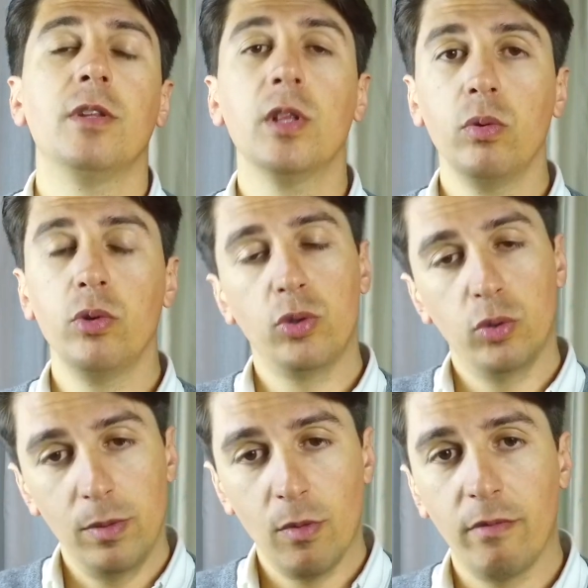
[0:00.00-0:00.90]
de
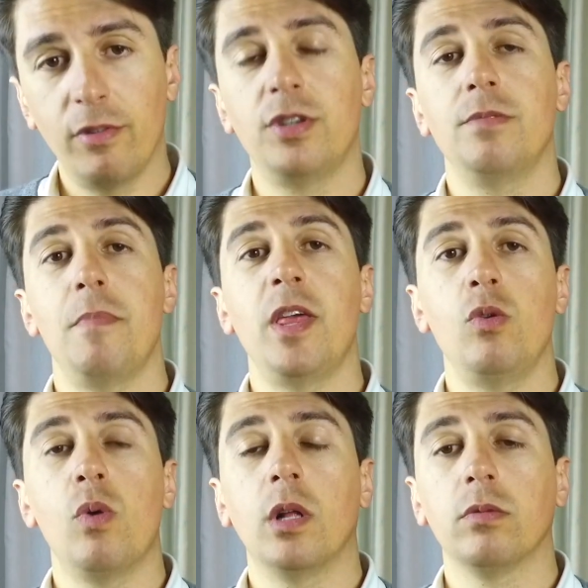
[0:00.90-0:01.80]
luxo, imóveis
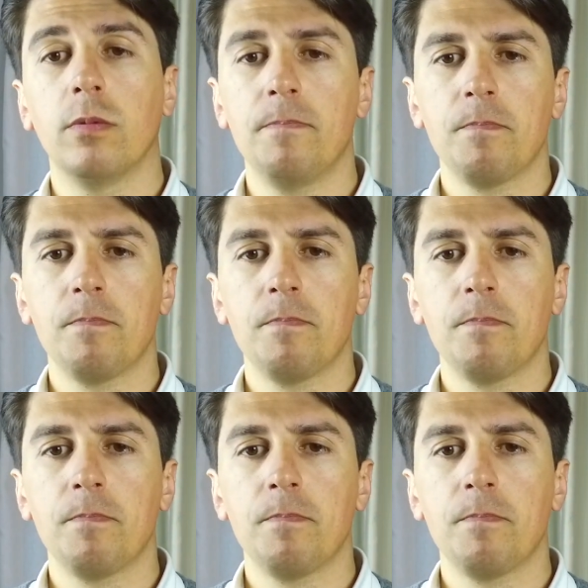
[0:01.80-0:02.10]
médio-alto,